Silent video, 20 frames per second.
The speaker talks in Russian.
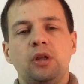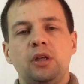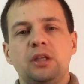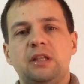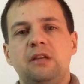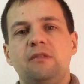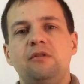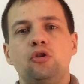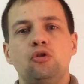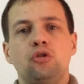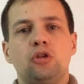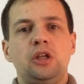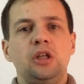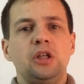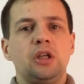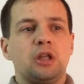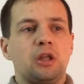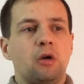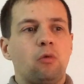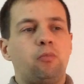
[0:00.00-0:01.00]
если видео
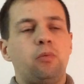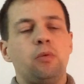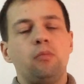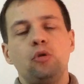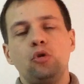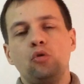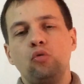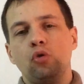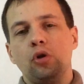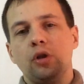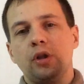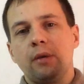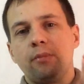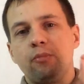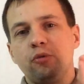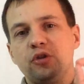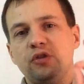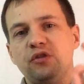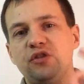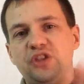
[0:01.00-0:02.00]
длинное, там упомянули,
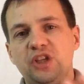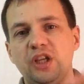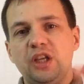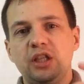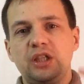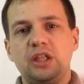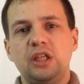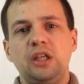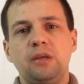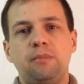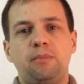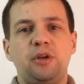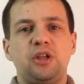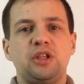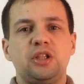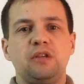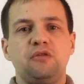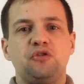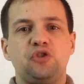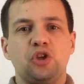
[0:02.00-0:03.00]
допустим, в середине
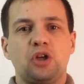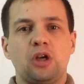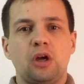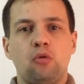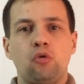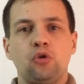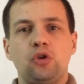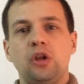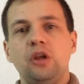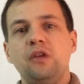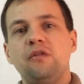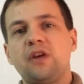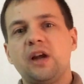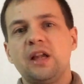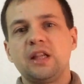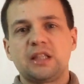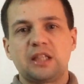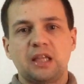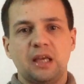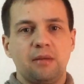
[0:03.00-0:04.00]
призывчик какой-то, и в
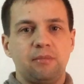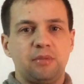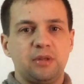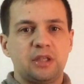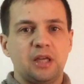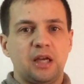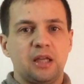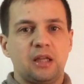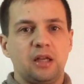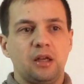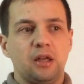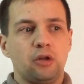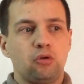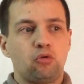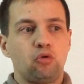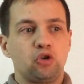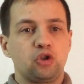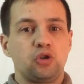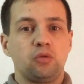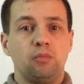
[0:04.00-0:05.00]
конце обязательно
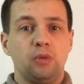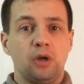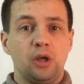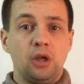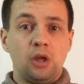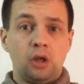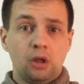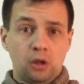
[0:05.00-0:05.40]
тоже мы